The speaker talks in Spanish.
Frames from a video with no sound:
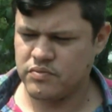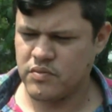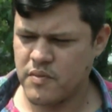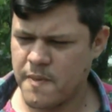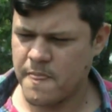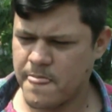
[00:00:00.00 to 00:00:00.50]
de
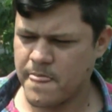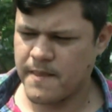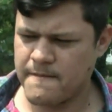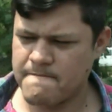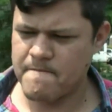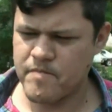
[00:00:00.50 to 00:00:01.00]
este
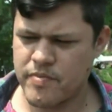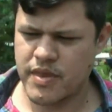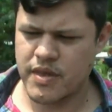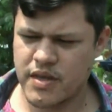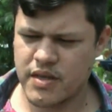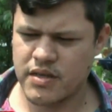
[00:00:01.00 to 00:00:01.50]
tipo,
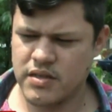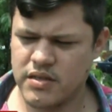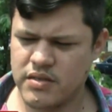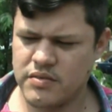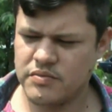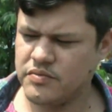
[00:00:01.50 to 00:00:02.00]

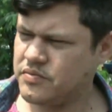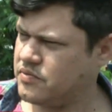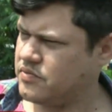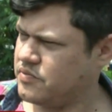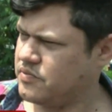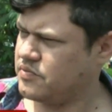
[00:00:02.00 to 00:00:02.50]
este,
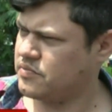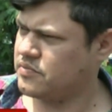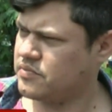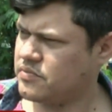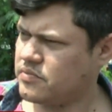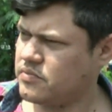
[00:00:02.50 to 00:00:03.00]
quedando
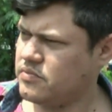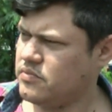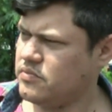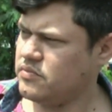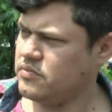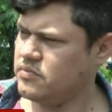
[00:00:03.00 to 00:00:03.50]
expectantes a lo
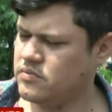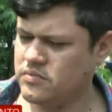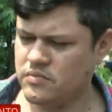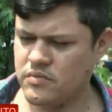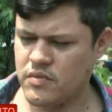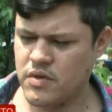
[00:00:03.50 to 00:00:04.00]
que
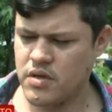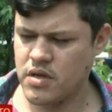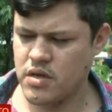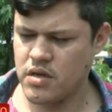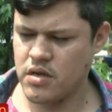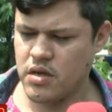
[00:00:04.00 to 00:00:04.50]
resuelva
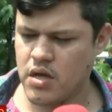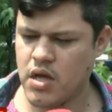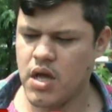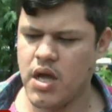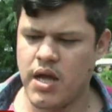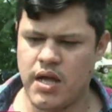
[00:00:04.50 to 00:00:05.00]
diputados?
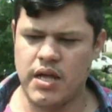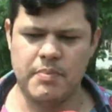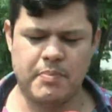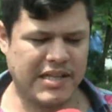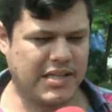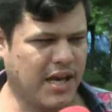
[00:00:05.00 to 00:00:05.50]

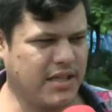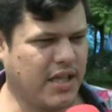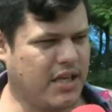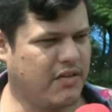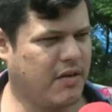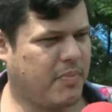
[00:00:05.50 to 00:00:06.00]
Y
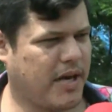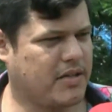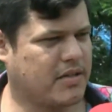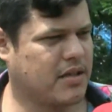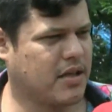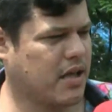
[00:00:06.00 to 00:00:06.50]
prácticamente a nivel
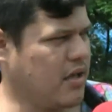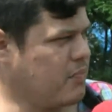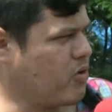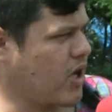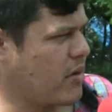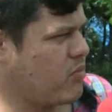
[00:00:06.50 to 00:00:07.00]
país.
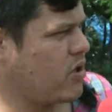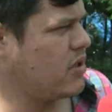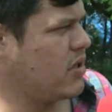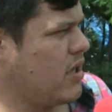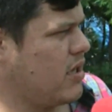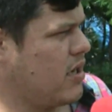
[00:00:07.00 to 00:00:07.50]
Eh, por ejemplo,
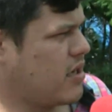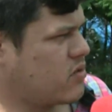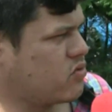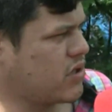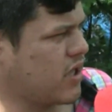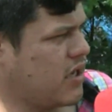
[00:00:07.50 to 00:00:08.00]
en, la
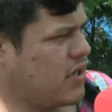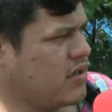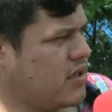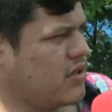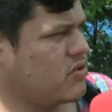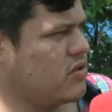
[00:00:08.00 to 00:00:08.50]
ruta
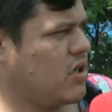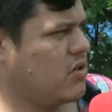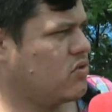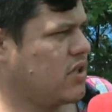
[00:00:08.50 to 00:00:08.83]
internacional,